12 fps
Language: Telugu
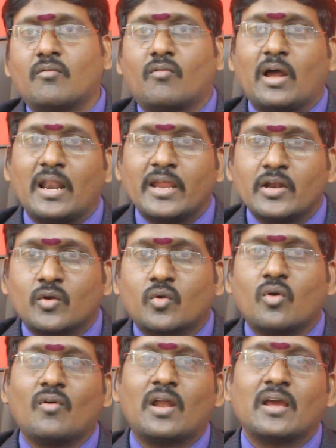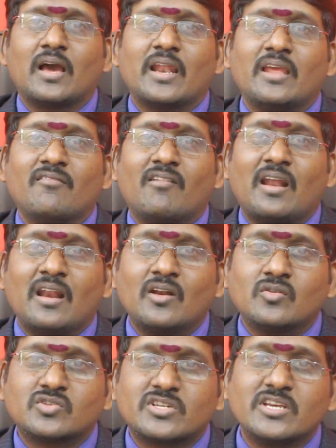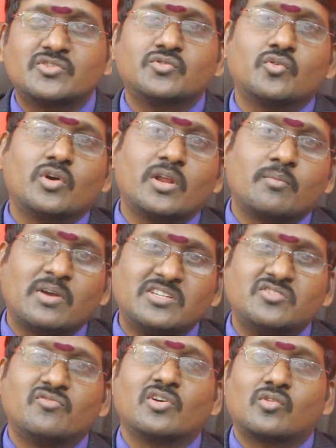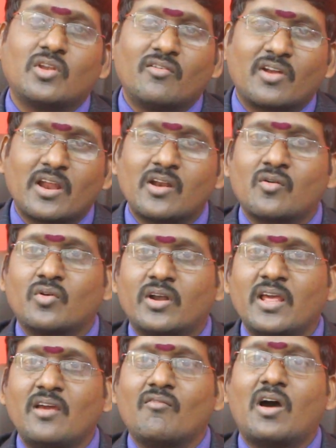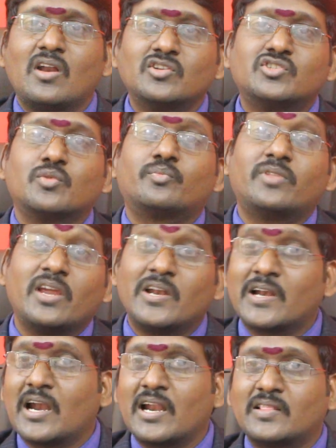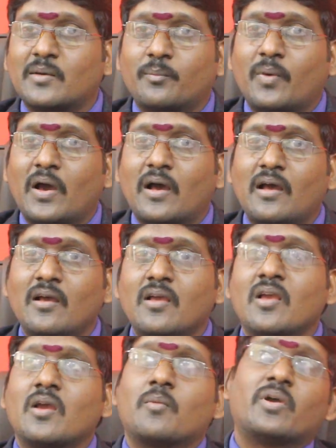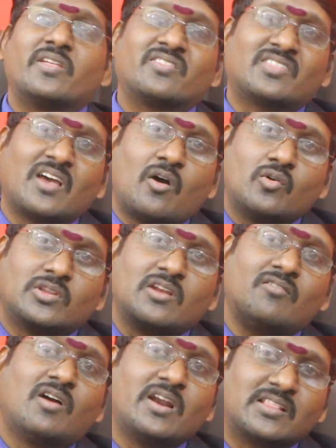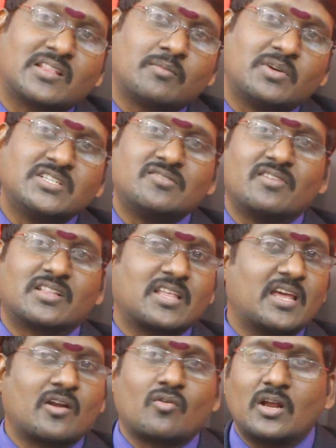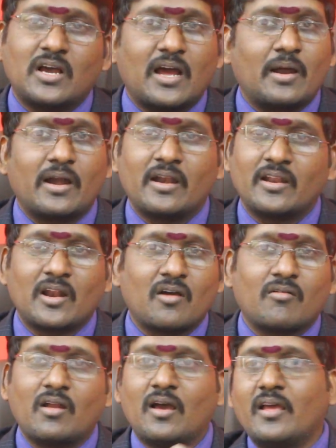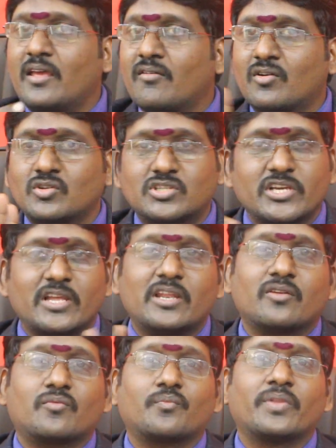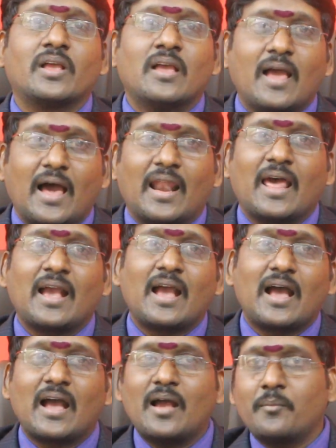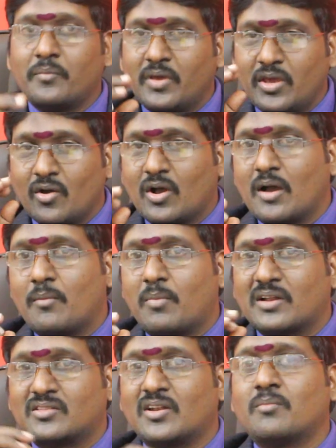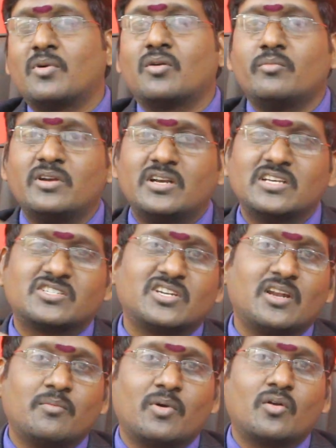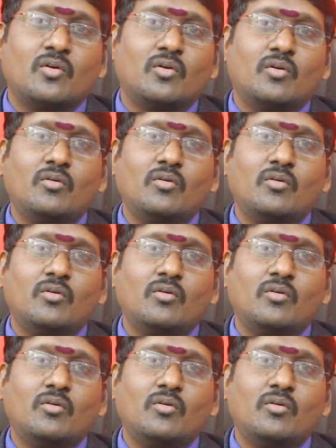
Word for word: వాళ్ళ ఇంట్లో వాళ్ళు కానీ వాళ్ళను శ్రేయస్సు కోరే మంచి వ్యక్తులు ఎవరైనా ఉంటే వాళ్ళు చెప్తే వింటాడే తప్ప మా ఎంత అవతలి వాడు ఎంత మంచి వ్యక్తి అయినా కూడా అడిగినా కూడా ఎవరు చేయలేరు అలాగా మీ యొక్క బర్త్ నెంబరు మీ డెస్టి నెంబర్ను